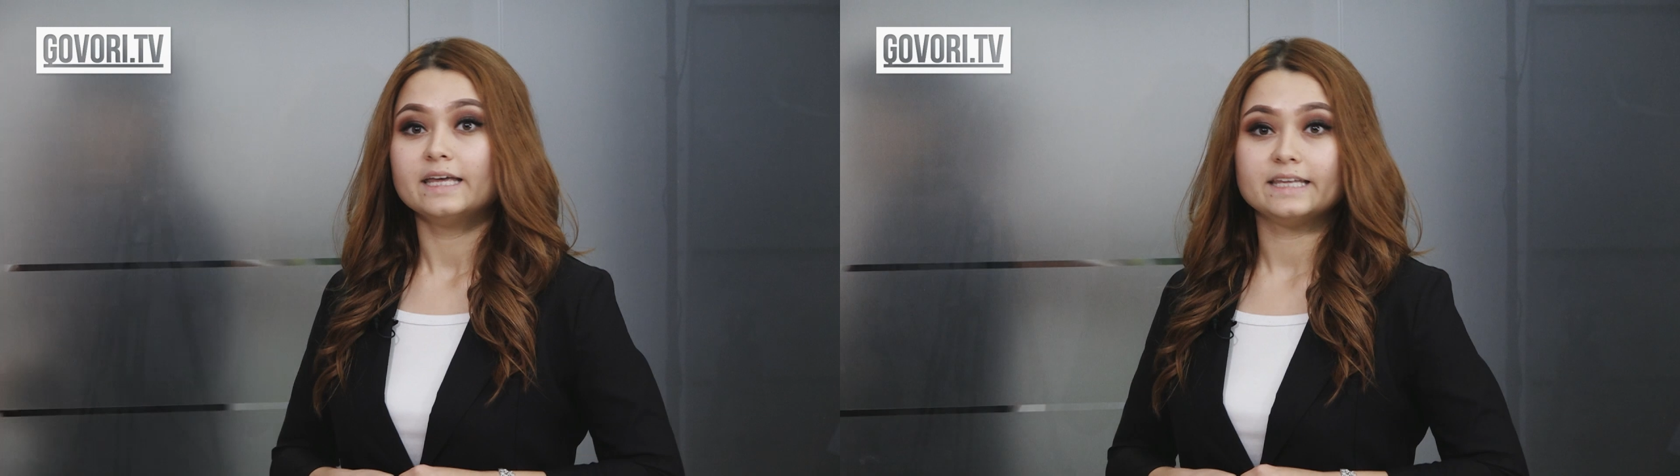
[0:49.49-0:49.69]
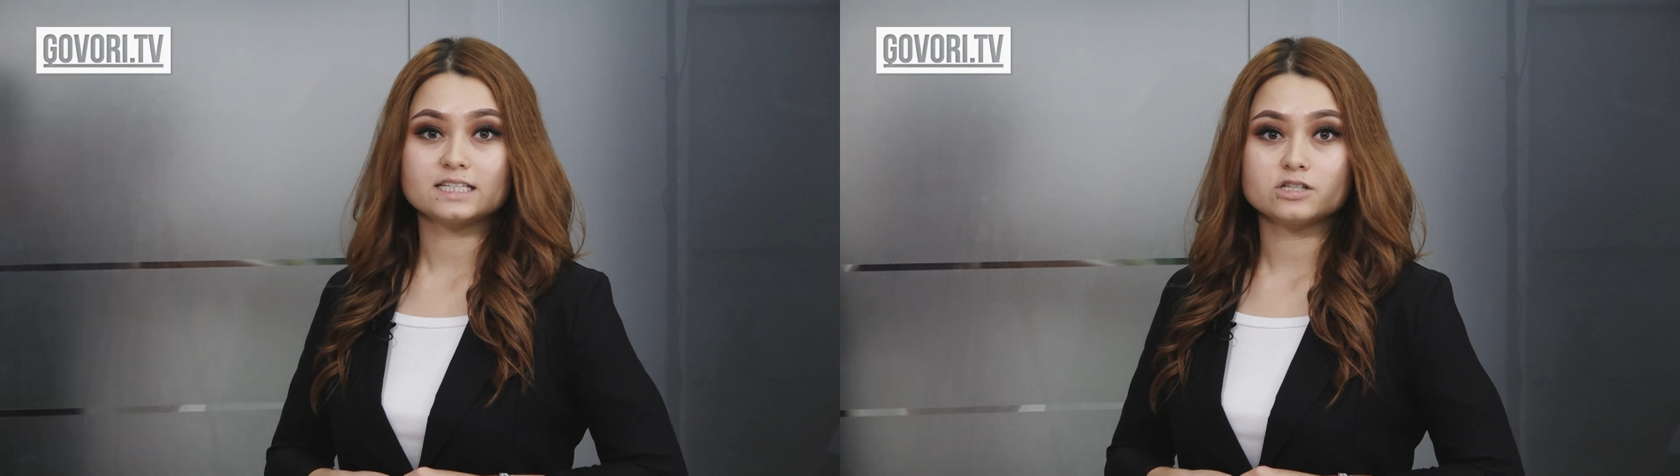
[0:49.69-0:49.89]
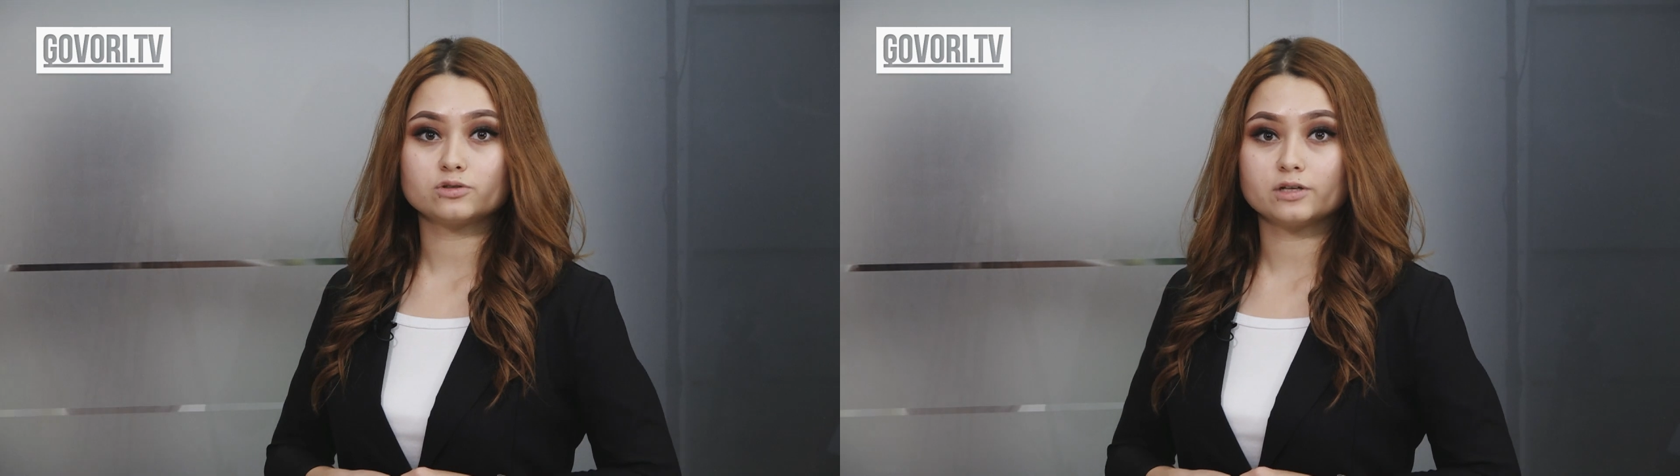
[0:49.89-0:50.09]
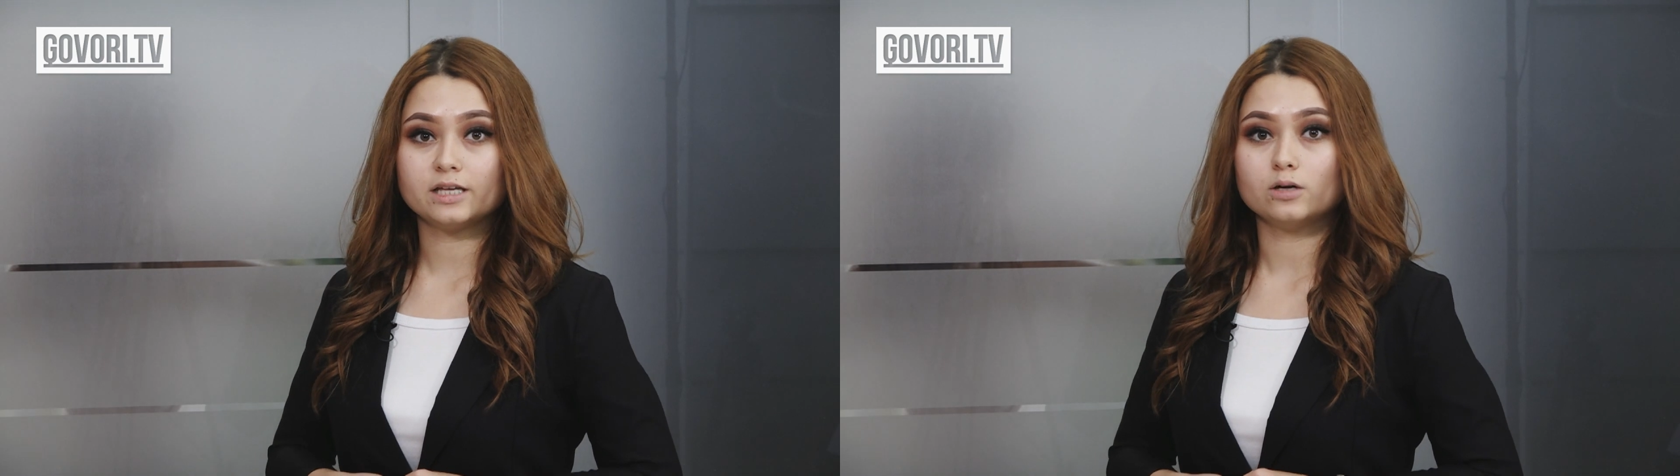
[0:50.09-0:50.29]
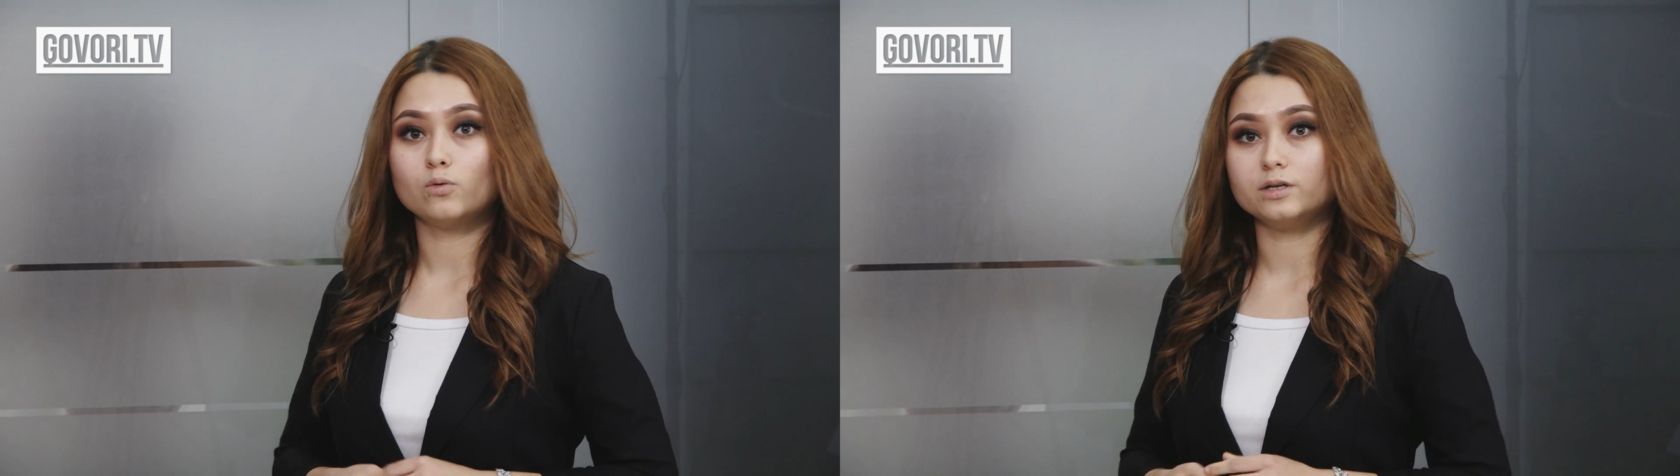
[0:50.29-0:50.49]
Если
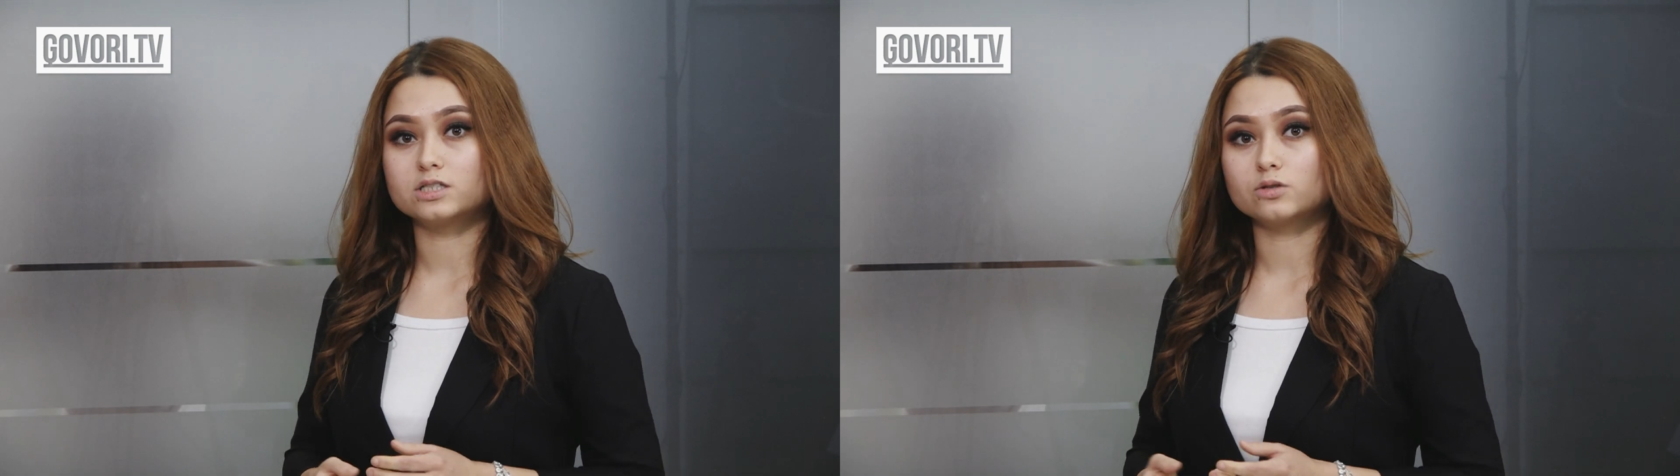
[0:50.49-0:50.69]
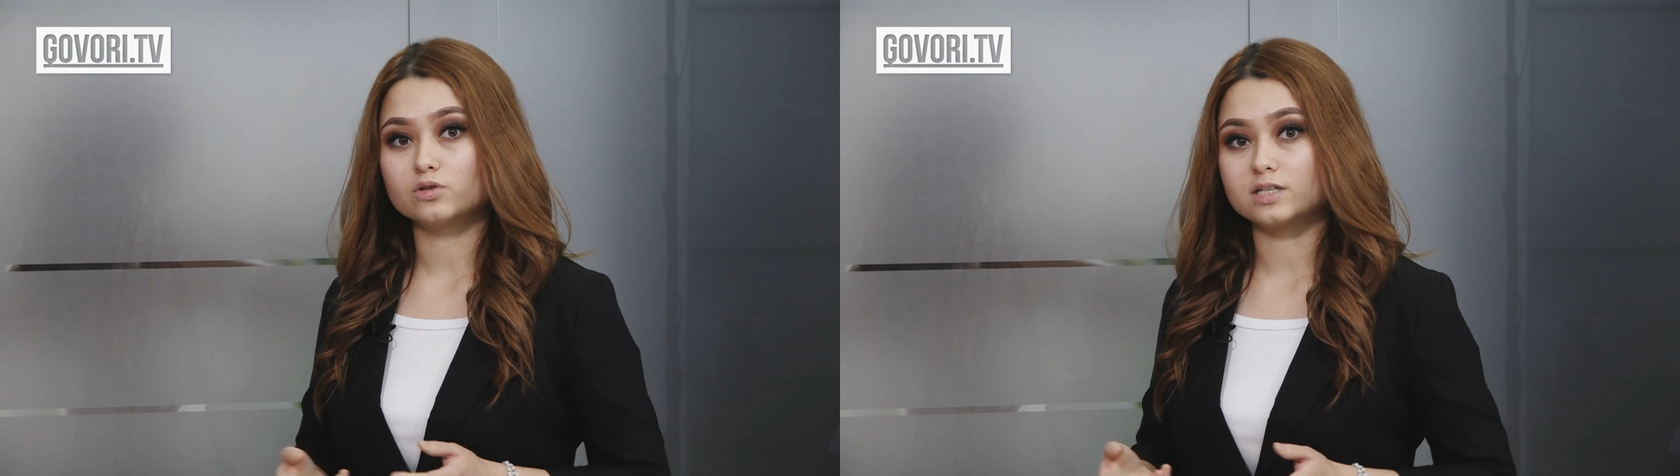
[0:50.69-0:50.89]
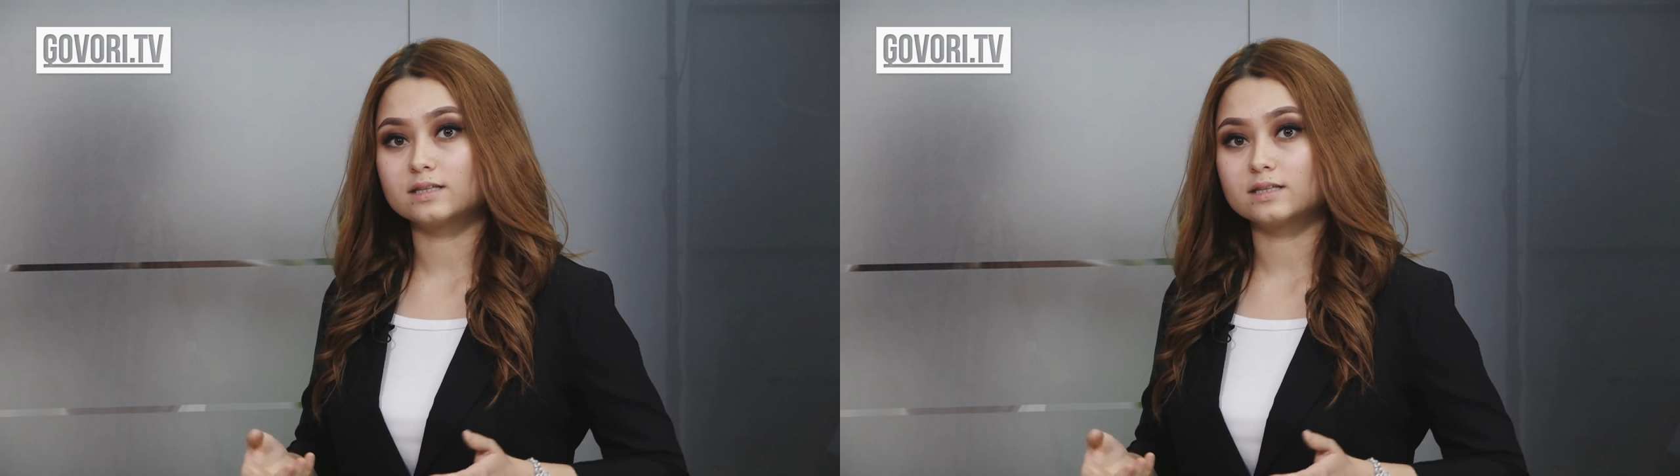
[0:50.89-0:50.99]
другие улицы носят